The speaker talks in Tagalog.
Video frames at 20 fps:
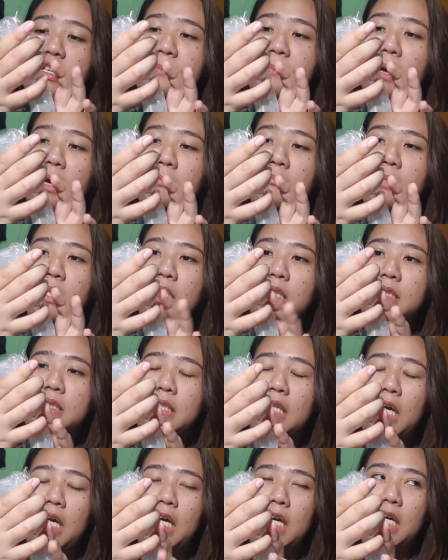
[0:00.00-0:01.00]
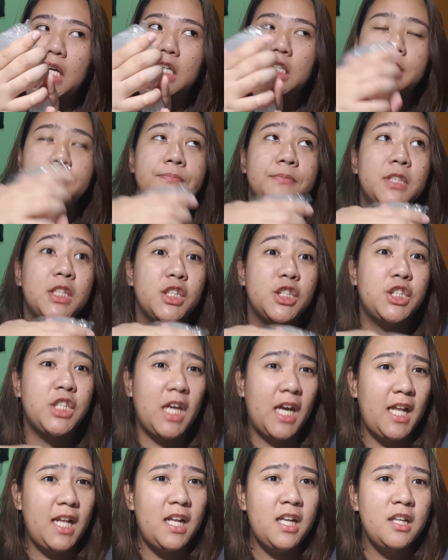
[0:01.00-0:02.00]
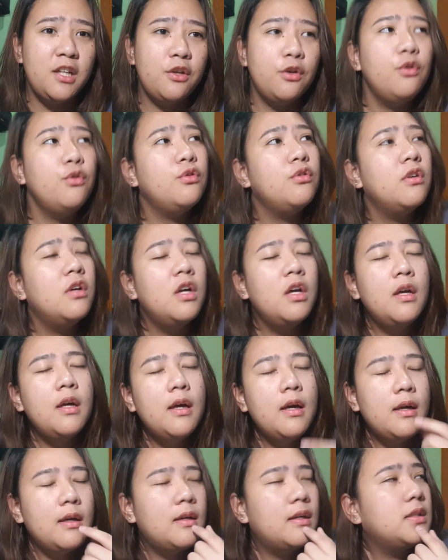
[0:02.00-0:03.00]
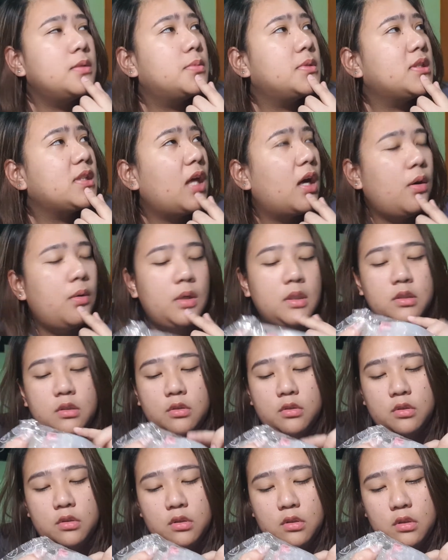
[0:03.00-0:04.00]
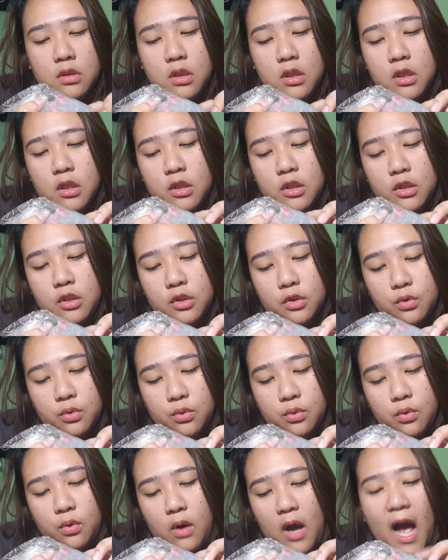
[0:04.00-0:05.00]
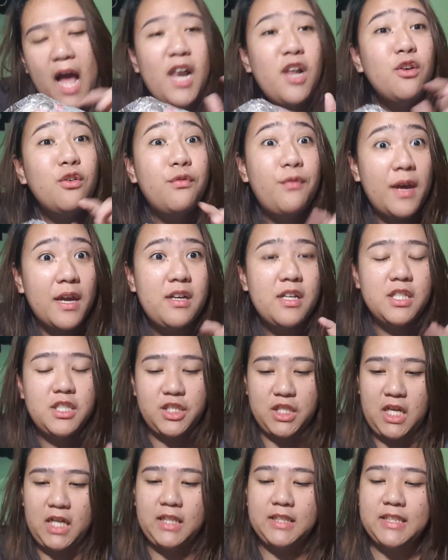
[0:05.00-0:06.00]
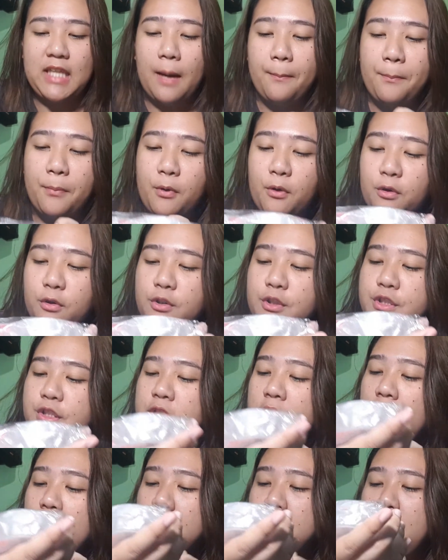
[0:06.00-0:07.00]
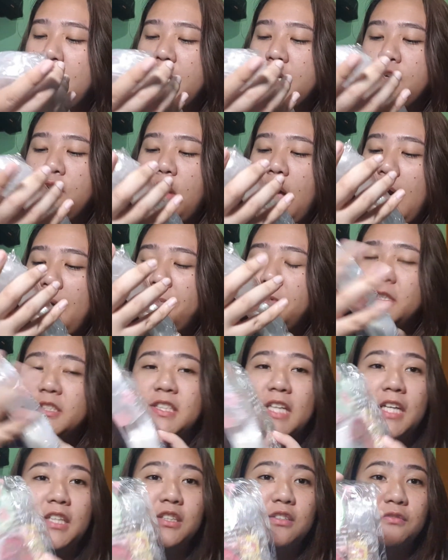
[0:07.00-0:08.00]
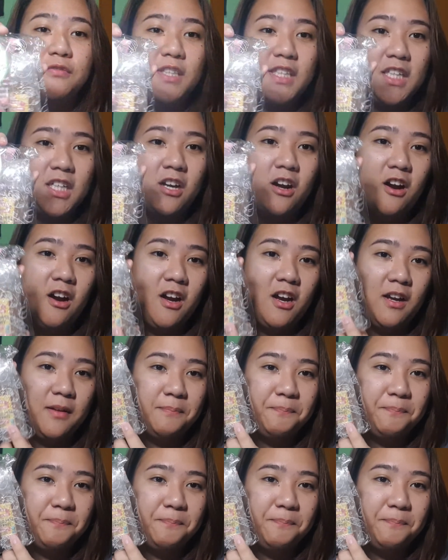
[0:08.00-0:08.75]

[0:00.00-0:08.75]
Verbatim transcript: Republic na gel. Yung, ano bang tawag dun? Yung aloe vera gel. Tapos, merong apple cider vinegar.